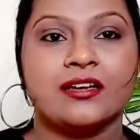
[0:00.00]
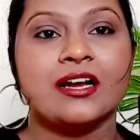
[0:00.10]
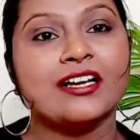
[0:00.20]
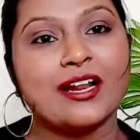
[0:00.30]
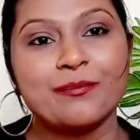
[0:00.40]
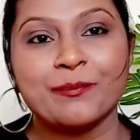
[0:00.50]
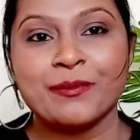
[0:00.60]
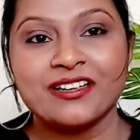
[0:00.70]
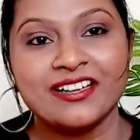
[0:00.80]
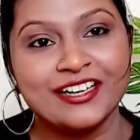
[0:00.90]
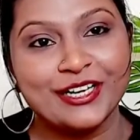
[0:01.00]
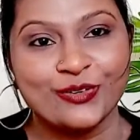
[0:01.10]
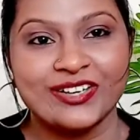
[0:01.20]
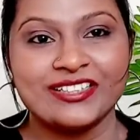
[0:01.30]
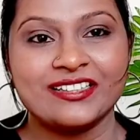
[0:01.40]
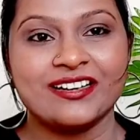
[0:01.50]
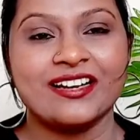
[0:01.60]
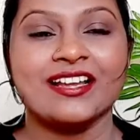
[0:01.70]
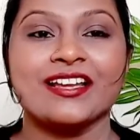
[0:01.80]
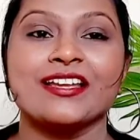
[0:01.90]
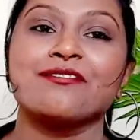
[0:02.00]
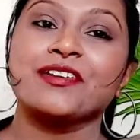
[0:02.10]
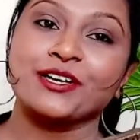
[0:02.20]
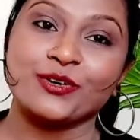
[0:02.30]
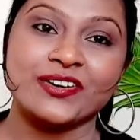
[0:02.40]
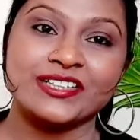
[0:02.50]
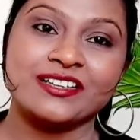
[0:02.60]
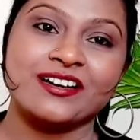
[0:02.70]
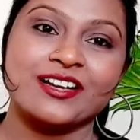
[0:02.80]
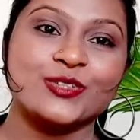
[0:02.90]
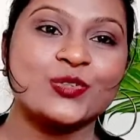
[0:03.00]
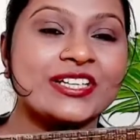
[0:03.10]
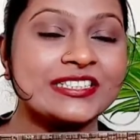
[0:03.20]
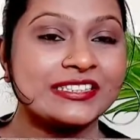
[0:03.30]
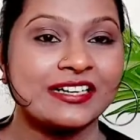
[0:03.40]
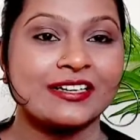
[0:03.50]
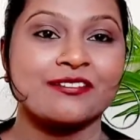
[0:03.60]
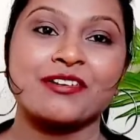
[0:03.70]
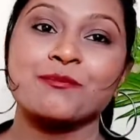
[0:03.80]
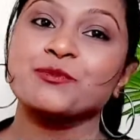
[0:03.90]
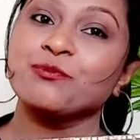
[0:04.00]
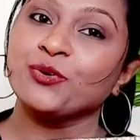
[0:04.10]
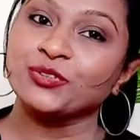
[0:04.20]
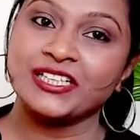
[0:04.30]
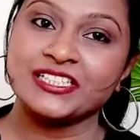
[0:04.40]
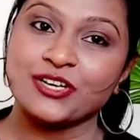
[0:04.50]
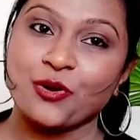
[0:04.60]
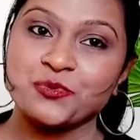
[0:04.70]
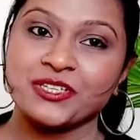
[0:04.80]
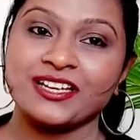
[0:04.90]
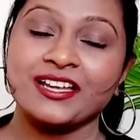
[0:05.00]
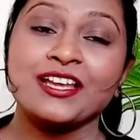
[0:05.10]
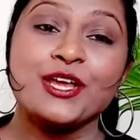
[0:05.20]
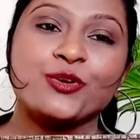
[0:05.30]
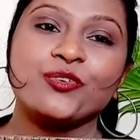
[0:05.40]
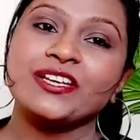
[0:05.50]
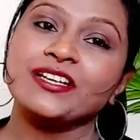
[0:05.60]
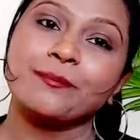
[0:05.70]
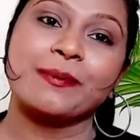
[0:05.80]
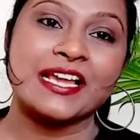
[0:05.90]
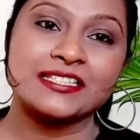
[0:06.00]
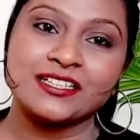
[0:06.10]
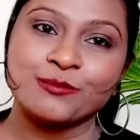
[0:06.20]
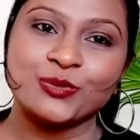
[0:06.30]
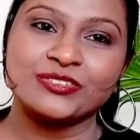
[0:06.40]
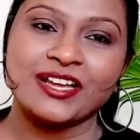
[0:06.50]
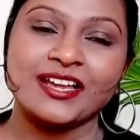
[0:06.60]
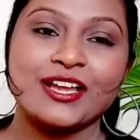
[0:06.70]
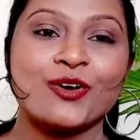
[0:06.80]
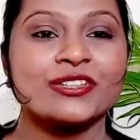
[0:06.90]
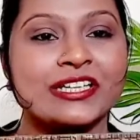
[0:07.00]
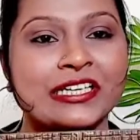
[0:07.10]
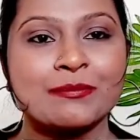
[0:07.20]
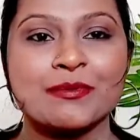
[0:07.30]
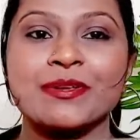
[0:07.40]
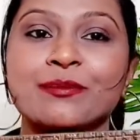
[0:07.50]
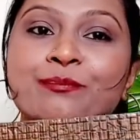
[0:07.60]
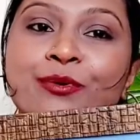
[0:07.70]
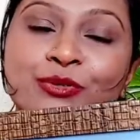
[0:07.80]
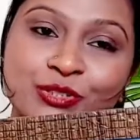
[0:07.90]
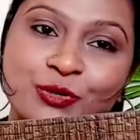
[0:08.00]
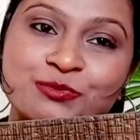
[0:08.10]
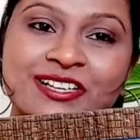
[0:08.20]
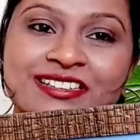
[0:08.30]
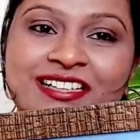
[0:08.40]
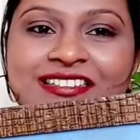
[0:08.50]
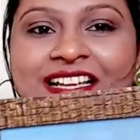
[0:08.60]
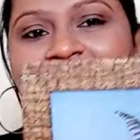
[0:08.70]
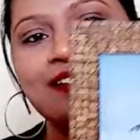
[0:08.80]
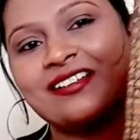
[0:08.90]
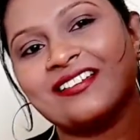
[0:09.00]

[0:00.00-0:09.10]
अगर आप अपना घर डेकोरेट कर रहे हैं या फिर रिनोवेट कर रहे हैं तो इस तरह के फ्रेम्स बहुत ही अच्छे ऑप्शन हैं क्योंकि इनका प्राइस कम होता है और दिखने में भी बहुत ही खूबसूरत लगते हैं